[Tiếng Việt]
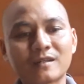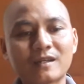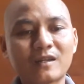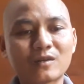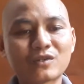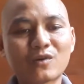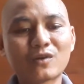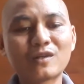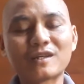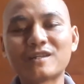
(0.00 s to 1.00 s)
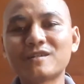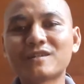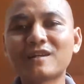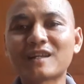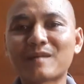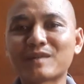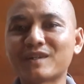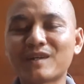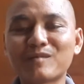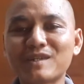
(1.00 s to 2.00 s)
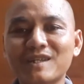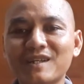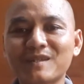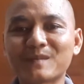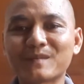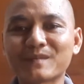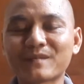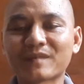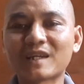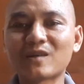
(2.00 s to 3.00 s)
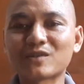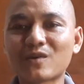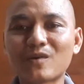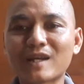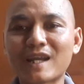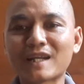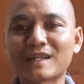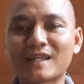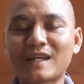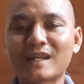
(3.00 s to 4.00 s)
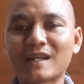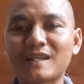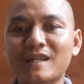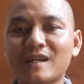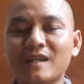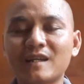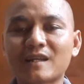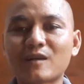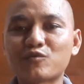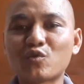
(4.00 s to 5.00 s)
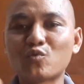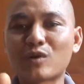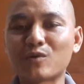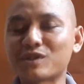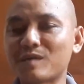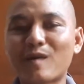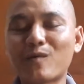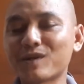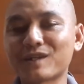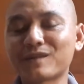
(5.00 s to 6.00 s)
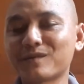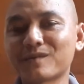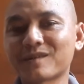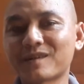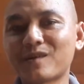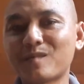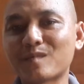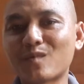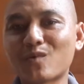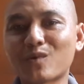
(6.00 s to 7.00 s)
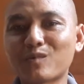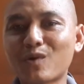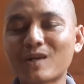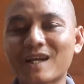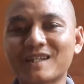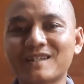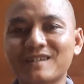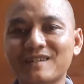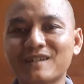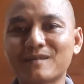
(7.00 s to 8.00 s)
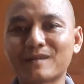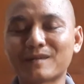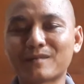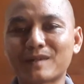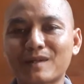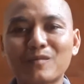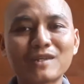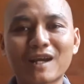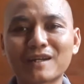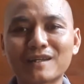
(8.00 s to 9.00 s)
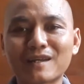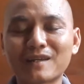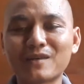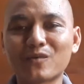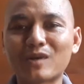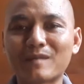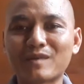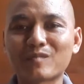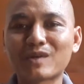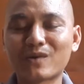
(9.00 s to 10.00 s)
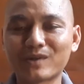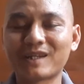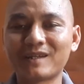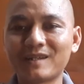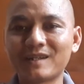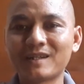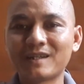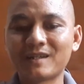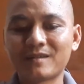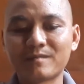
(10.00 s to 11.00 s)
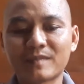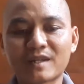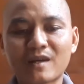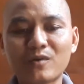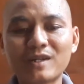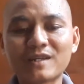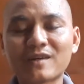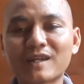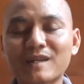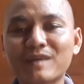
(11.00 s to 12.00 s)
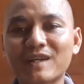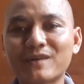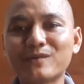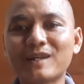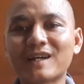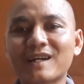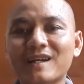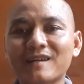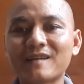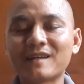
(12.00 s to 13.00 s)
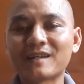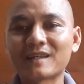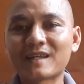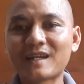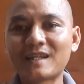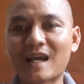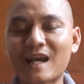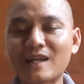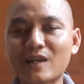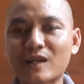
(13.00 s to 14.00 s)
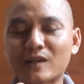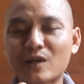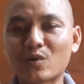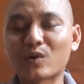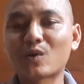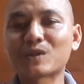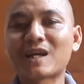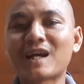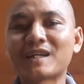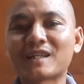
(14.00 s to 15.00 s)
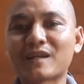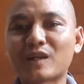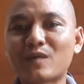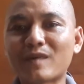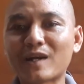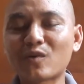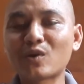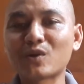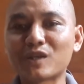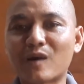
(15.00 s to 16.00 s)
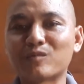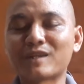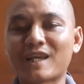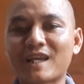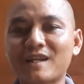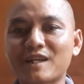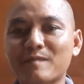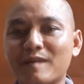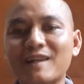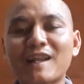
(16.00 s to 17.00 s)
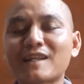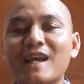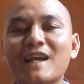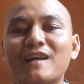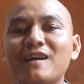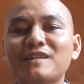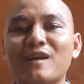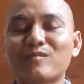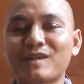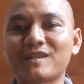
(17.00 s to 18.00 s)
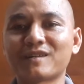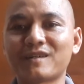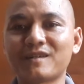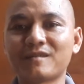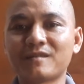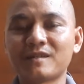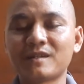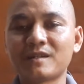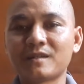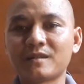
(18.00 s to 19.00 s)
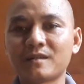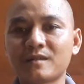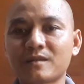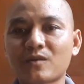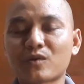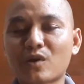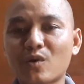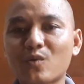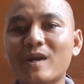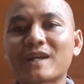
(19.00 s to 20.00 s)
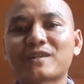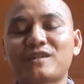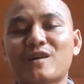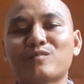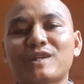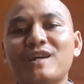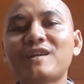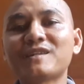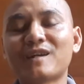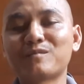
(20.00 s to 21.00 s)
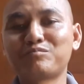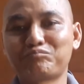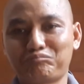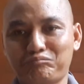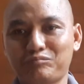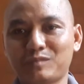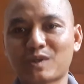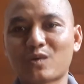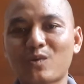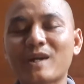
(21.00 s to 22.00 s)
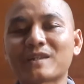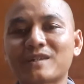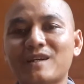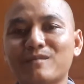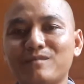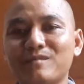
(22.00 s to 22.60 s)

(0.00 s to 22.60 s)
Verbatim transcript: cái lò xo đó lại dư sức làm được không có gì hết cái lò xo ngang vậy hay là cái đó, cao su nồi xì bo gì cái đó mình mua cũng có đầy nhưng mà mình không có nhận lại cái vụ làm giọng nồi này mình nói để cho anh hiểu là cái đã nồi con tay là nó phải có được giọng nhẹ khi mình lên ga nó hết giọng là được còn nồi của ẹt tự động thì nó ít giọng nồi của ẹt tự động